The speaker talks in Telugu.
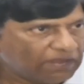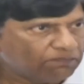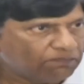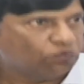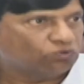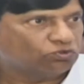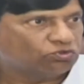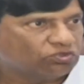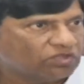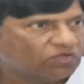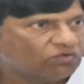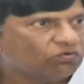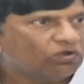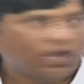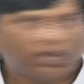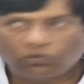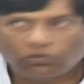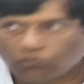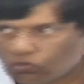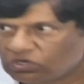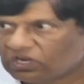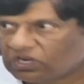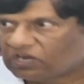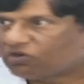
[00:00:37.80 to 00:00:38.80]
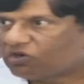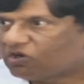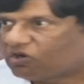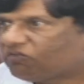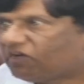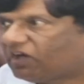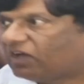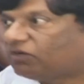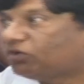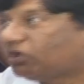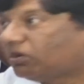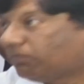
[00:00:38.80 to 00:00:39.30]
అయిపోతుందని కూడా అనుకున్నారు
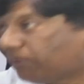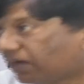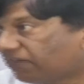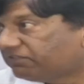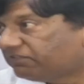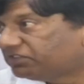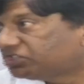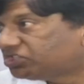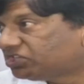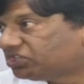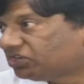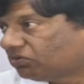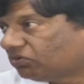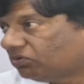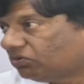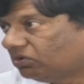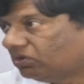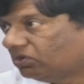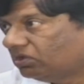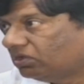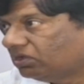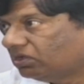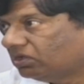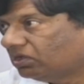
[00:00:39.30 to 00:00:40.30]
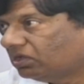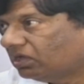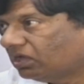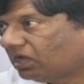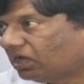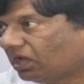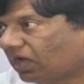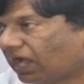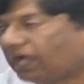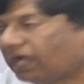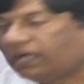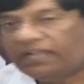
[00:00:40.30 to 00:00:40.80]
వాళ్ళు కూడా భావించిండ్రు
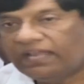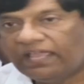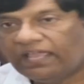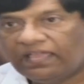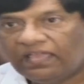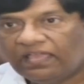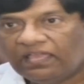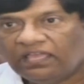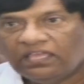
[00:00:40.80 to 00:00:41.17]
అంటే